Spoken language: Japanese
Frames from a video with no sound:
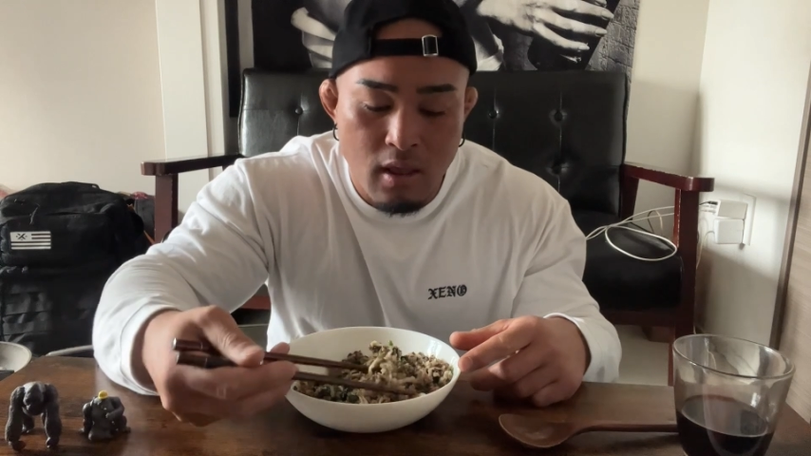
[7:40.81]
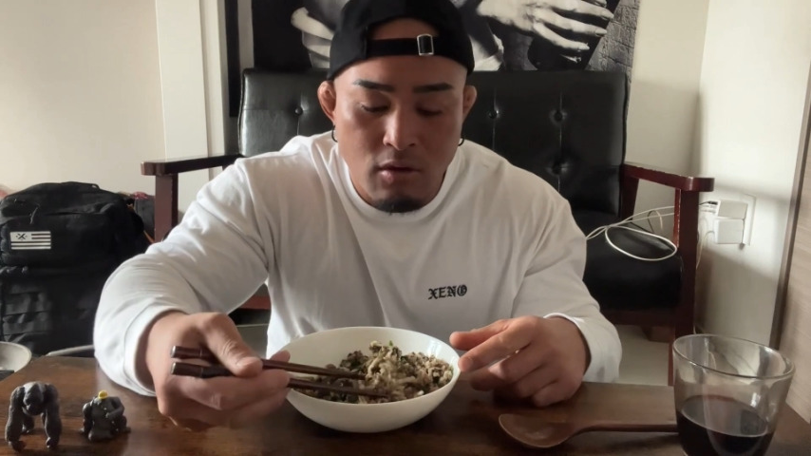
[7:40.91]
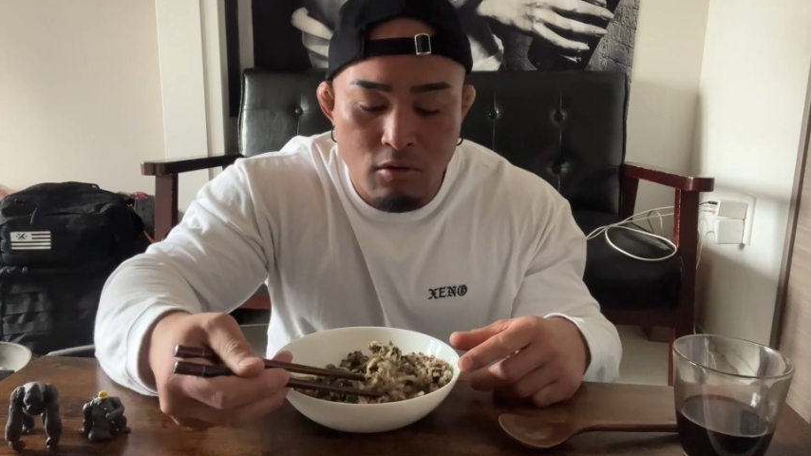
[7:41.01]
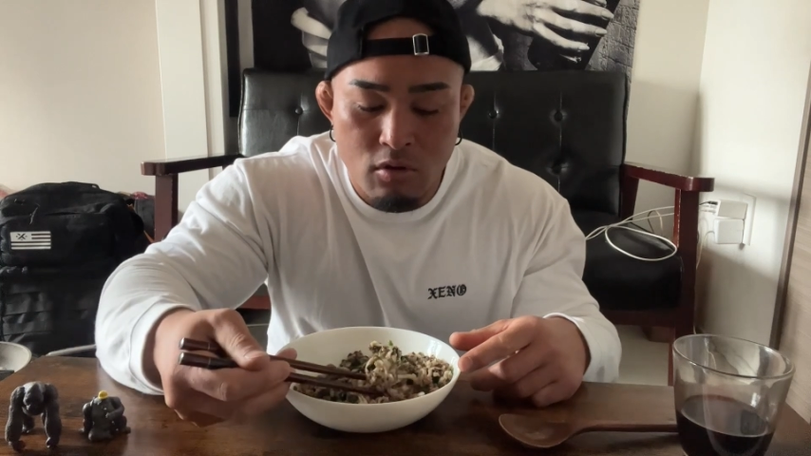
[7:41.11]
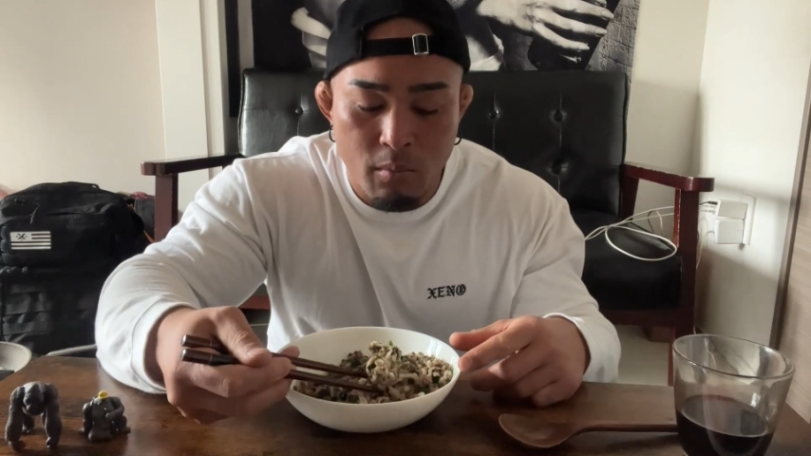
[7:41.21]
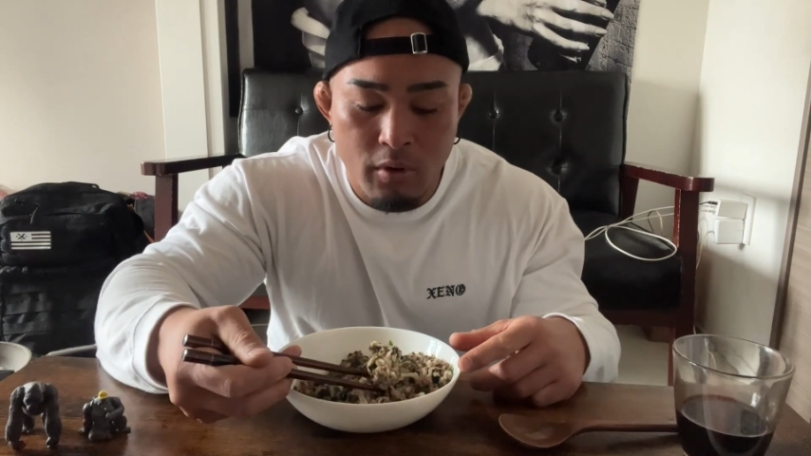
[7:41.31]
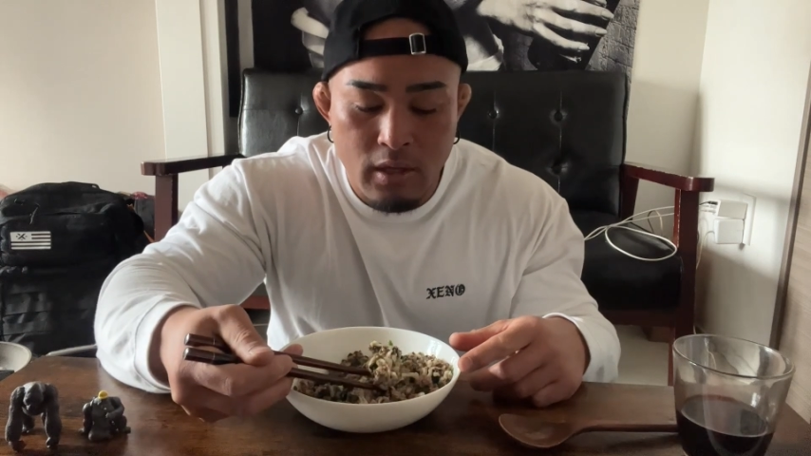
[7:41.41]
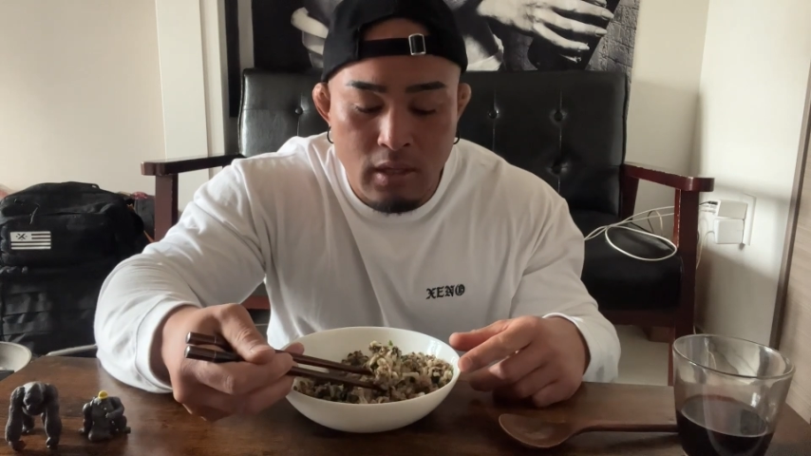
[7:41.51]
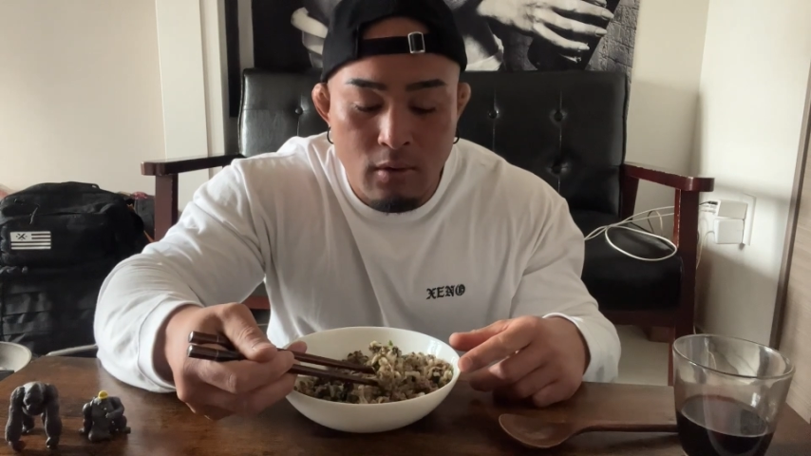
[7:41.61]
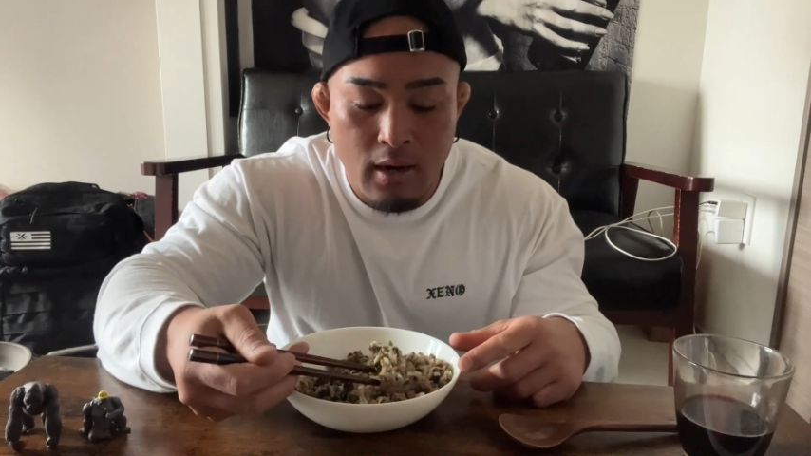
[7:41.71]
ていう人も
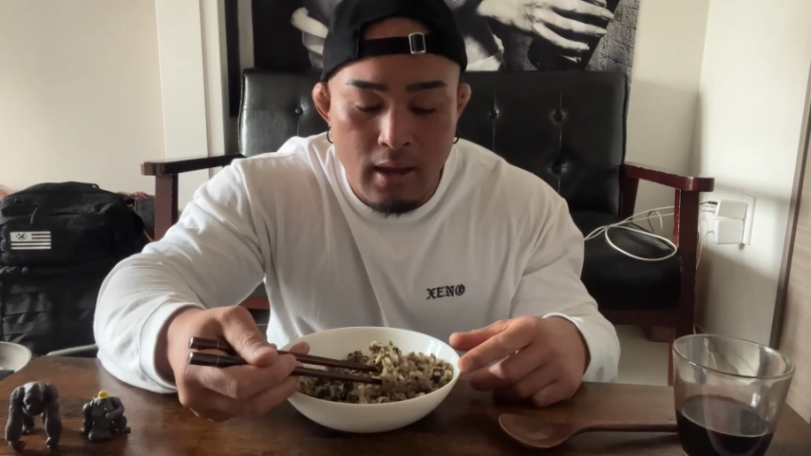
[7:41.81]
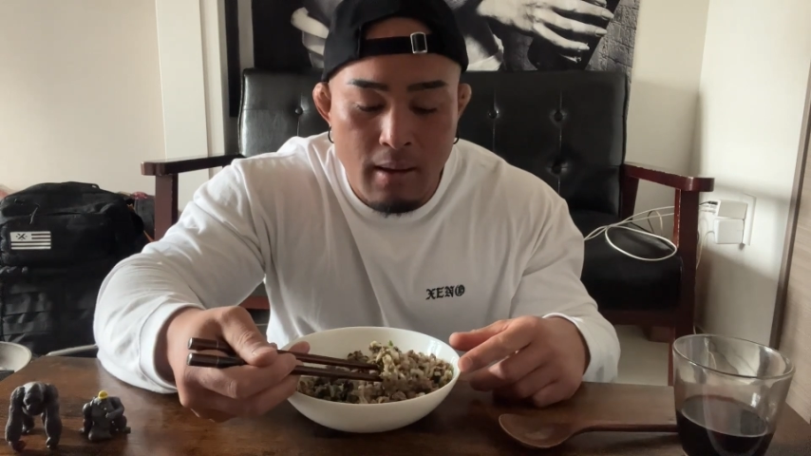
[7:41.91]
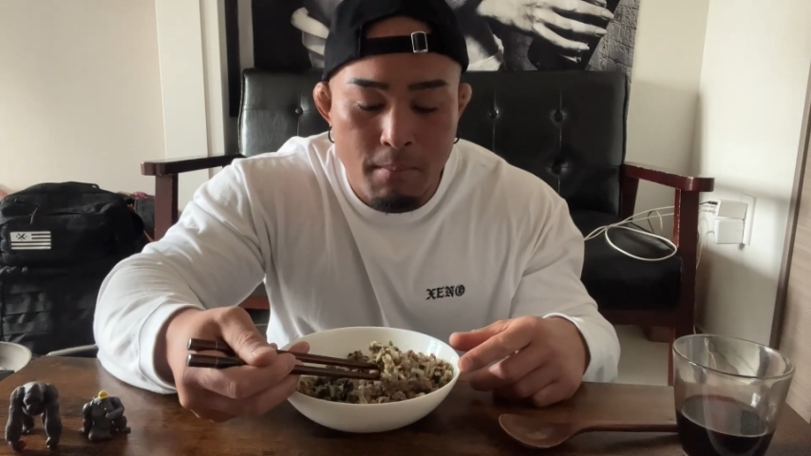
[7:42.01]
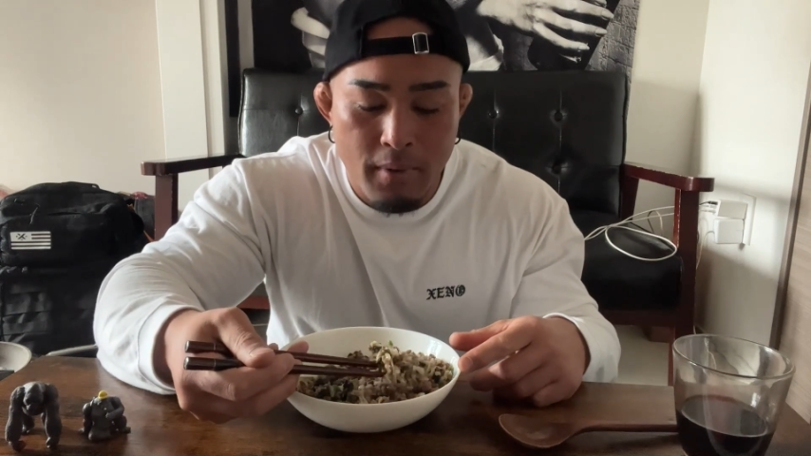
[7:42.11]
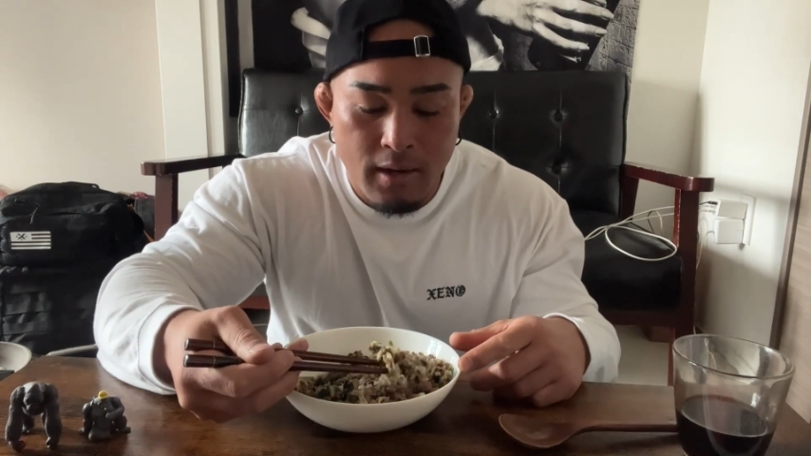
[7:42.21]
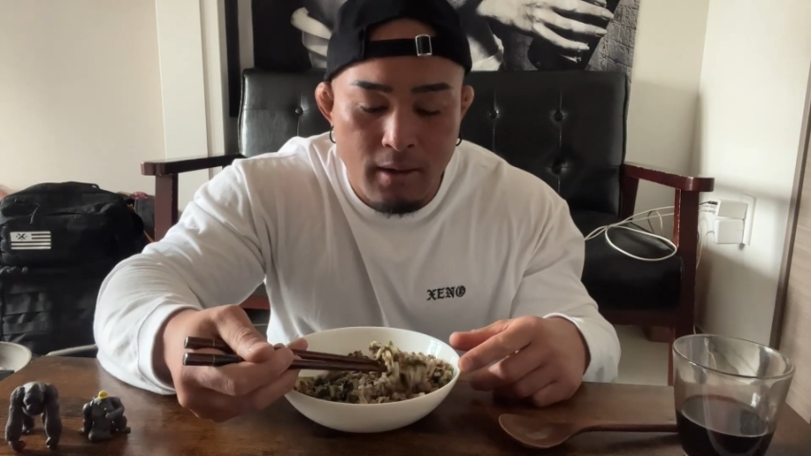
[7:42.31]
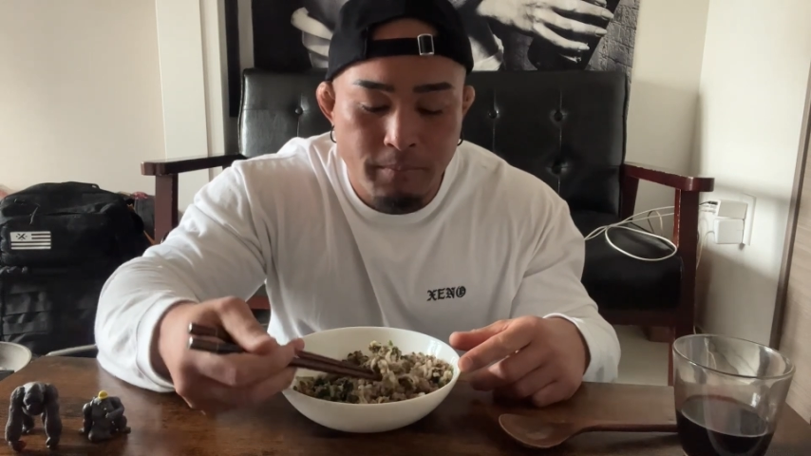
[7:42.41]
いるから、やっぱり。